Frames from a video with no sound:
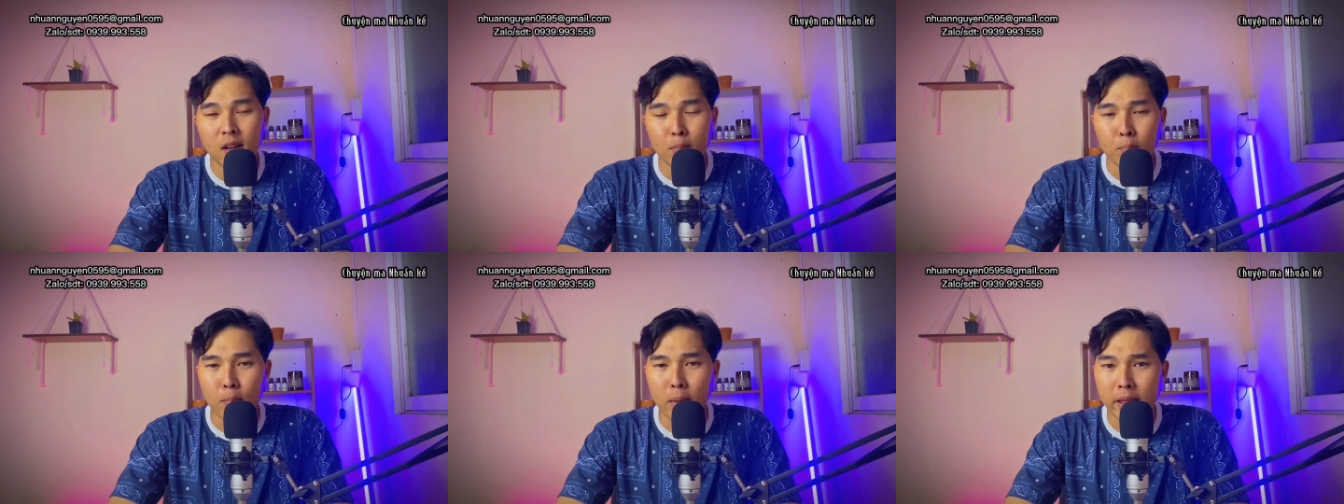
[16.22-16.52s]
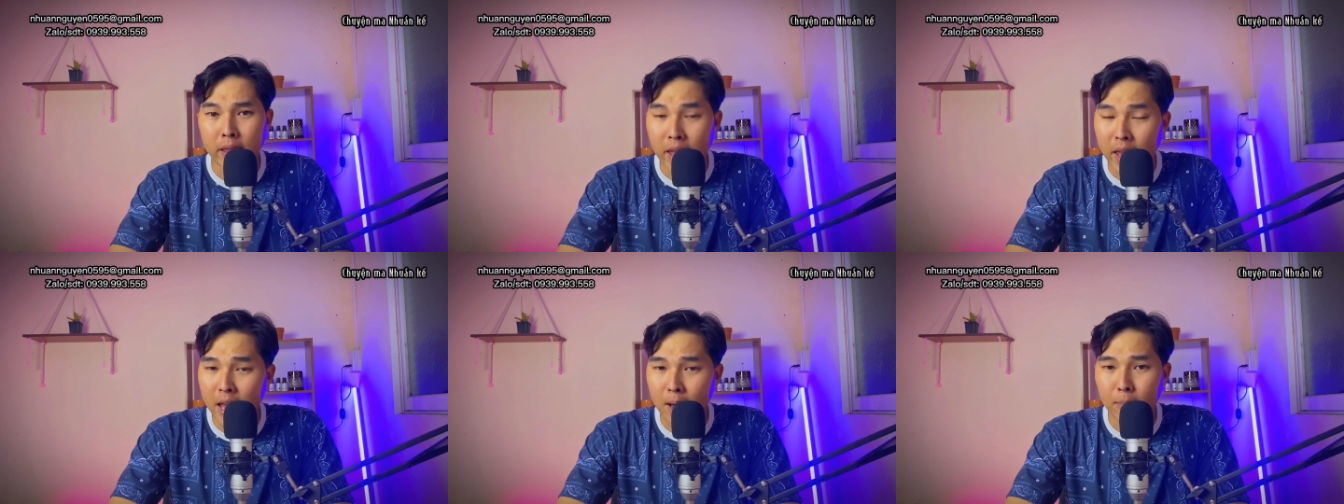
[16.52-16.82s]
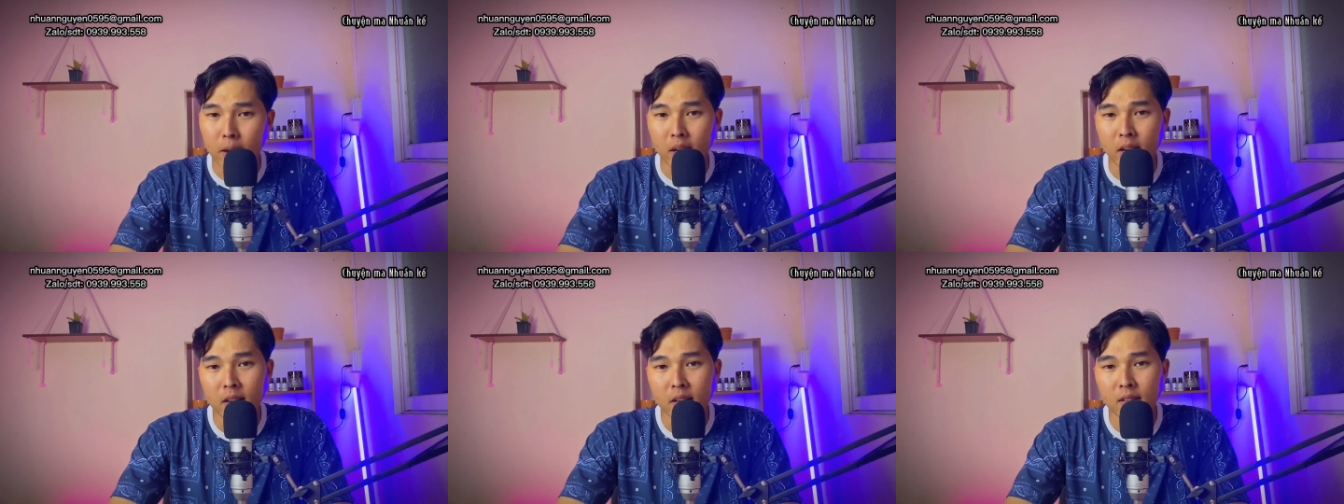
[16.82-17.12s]
Mà nhà
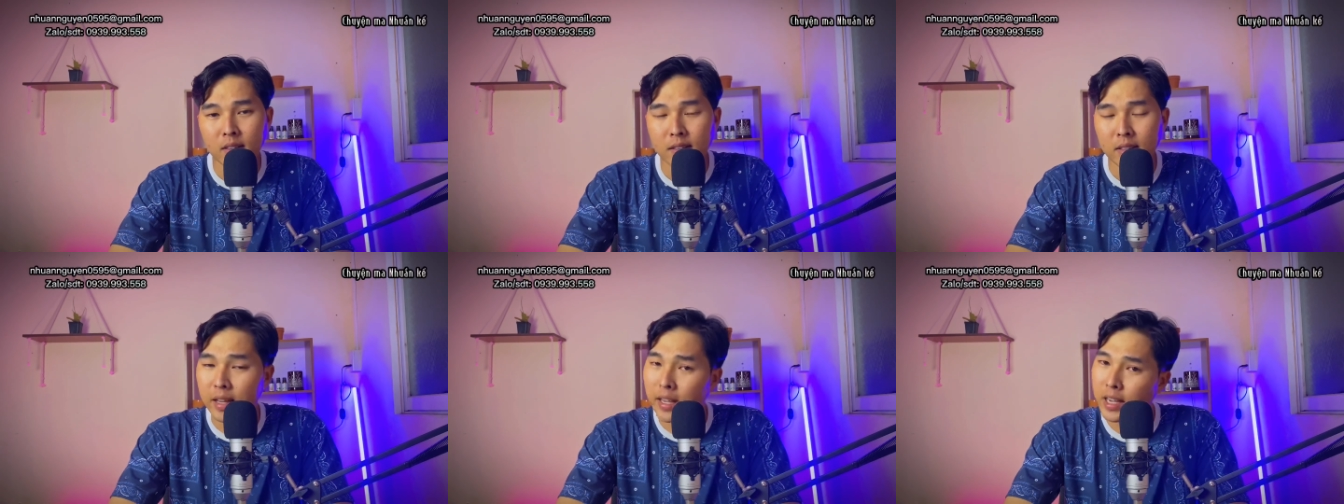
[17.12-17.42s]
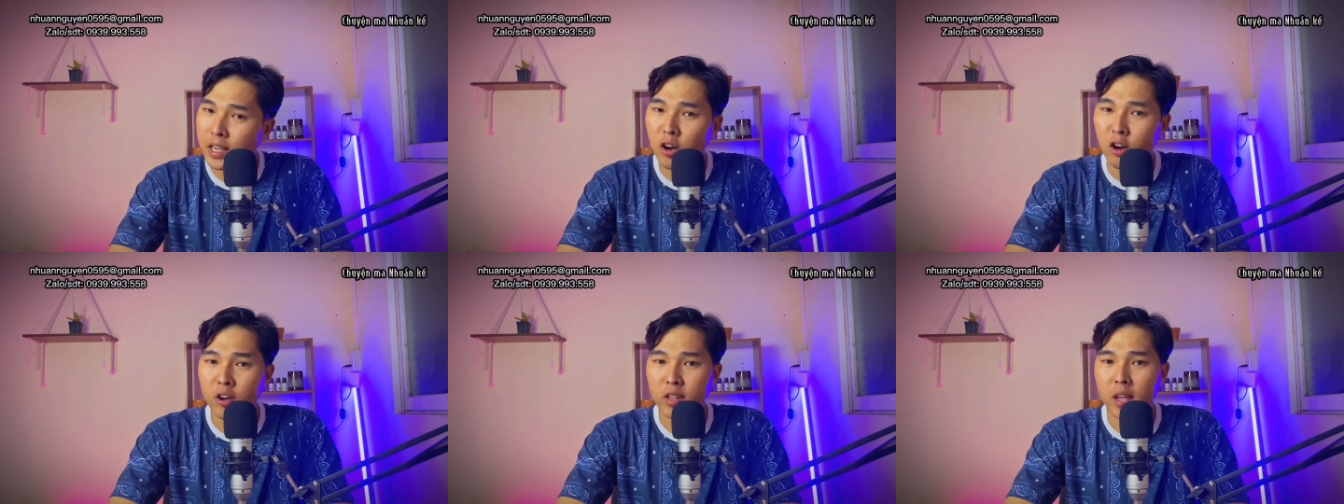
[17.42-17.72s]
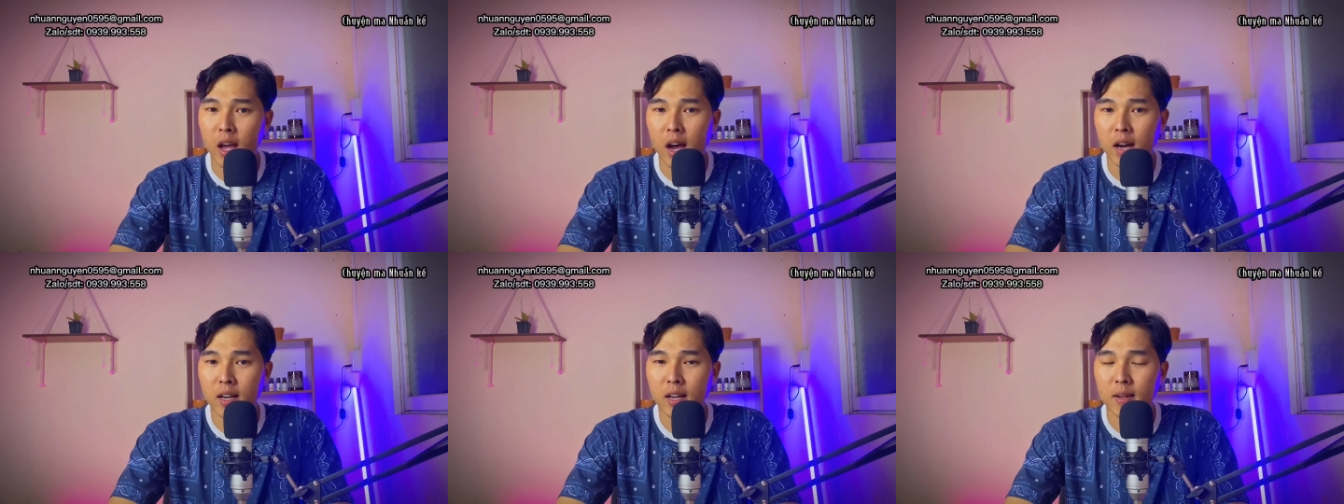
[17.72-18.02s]
mình á chạy ra hội
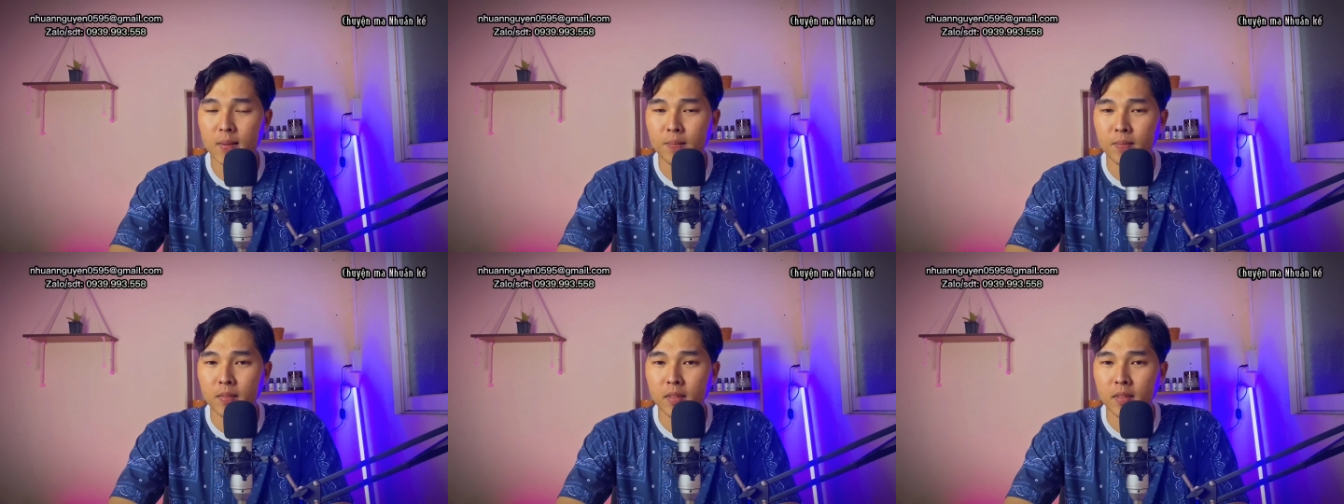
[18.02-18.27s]
chợ á